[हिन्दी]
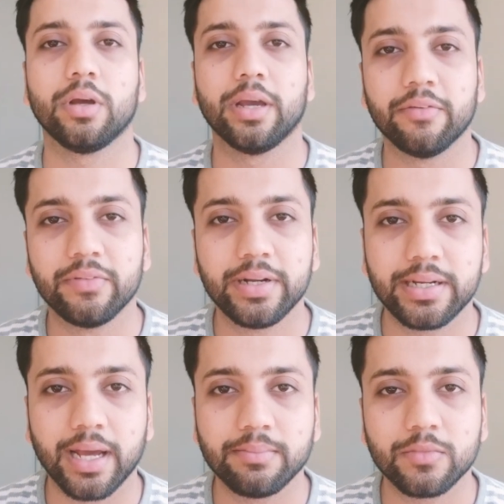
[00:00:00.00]
एवरी
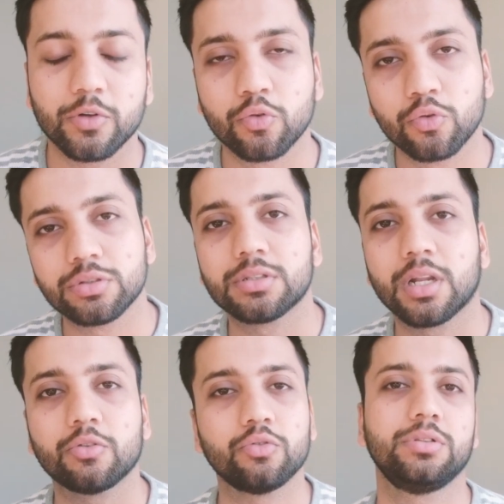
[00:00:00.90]
टाइम कुछ ना
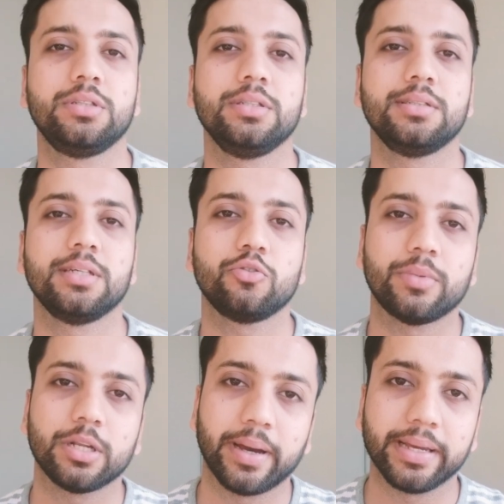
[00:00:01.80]
कुछ चीज़ें
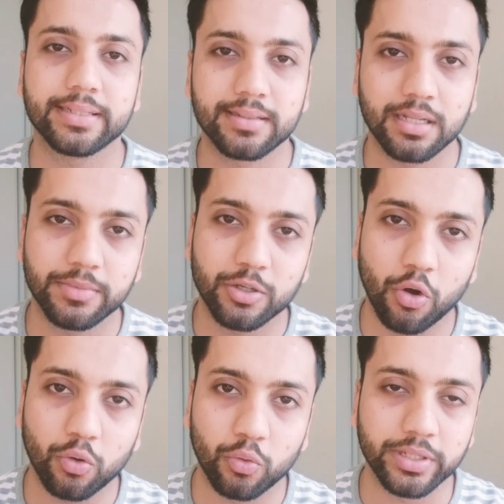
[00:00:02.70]
तुम्हारे भाई के साथ में
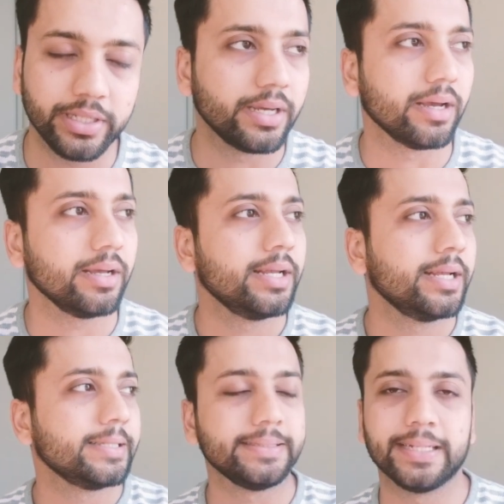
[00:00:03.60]
रॉन्ग होनी है
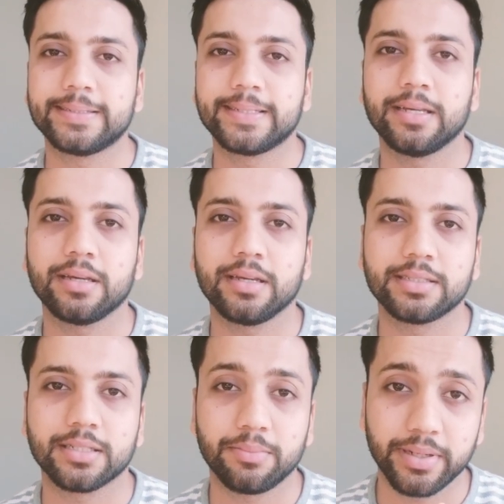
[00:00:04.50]
जैसे
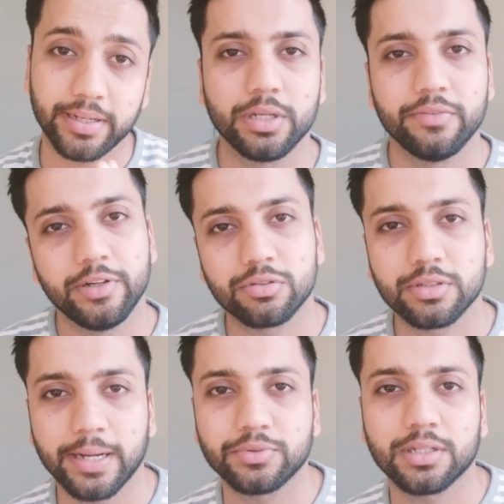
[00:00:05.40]
जब मैं वीडियोस तो
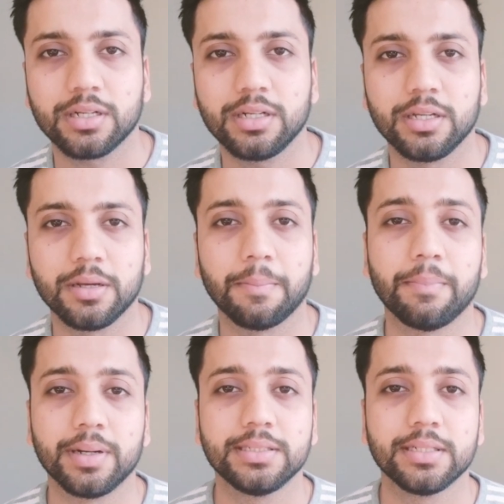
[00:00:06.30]
कैप्चर कर लिए
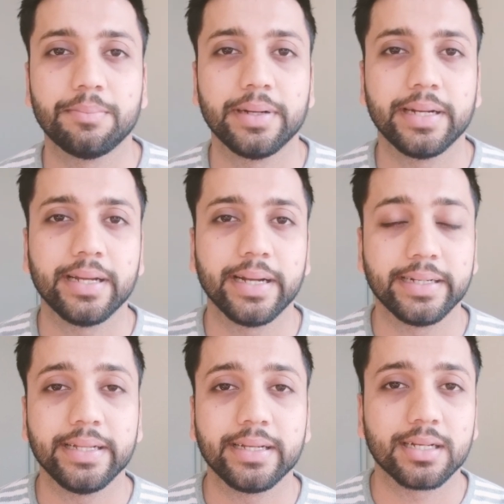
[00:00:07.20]
बट जब मैं
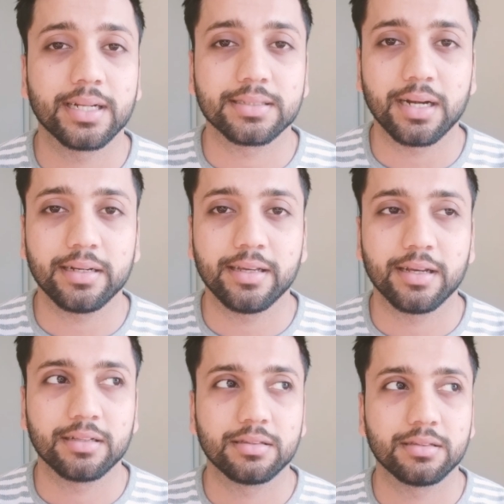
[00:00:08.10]
एडिटिंग करना स्टार्ट
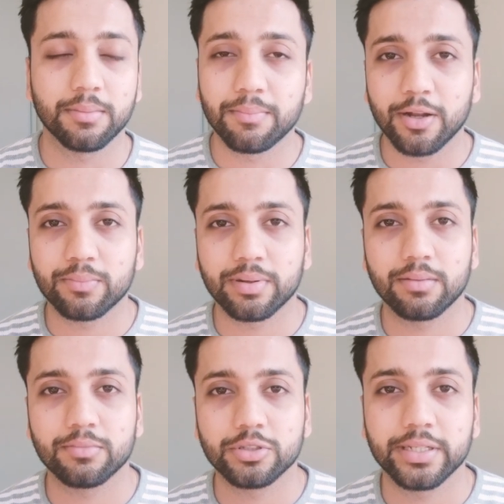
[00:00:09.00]
किया तब मालूम
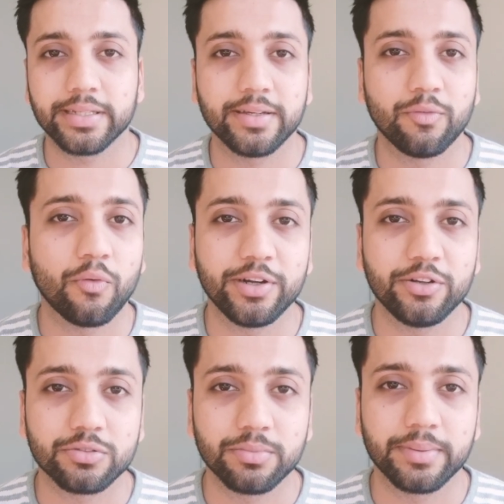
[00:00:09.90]
पड़ा मुझे कि वो
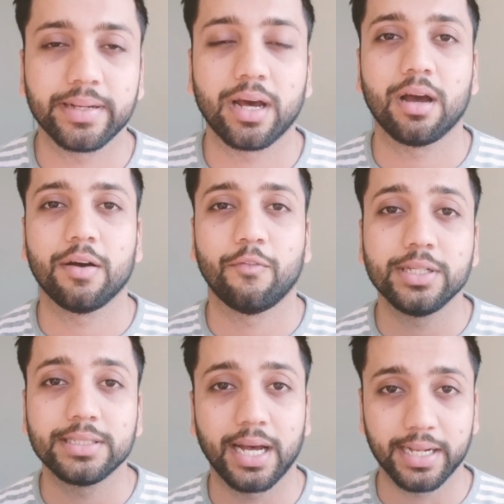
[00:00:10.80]
वीडियोस में मेरा
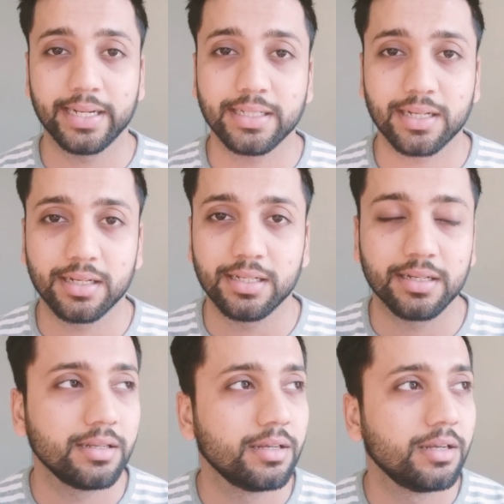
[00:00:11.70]
वॉइस आ रहा ही नहीं था क्लियर